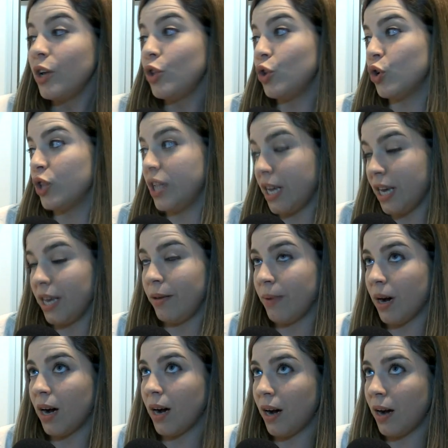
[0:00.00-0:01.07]
donde
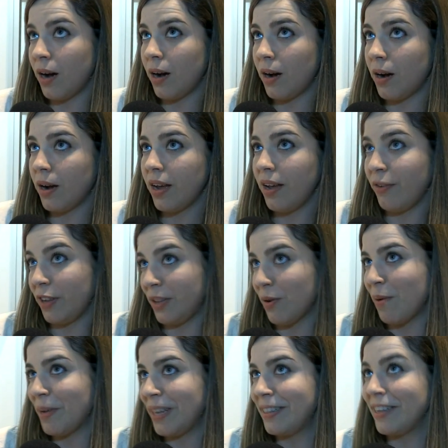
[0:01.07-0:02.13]
iba
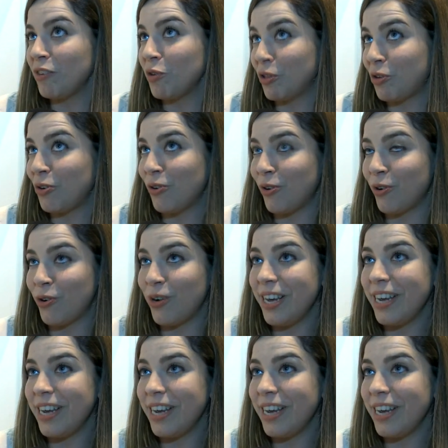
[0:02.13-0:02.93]
efectivamente nuestro oro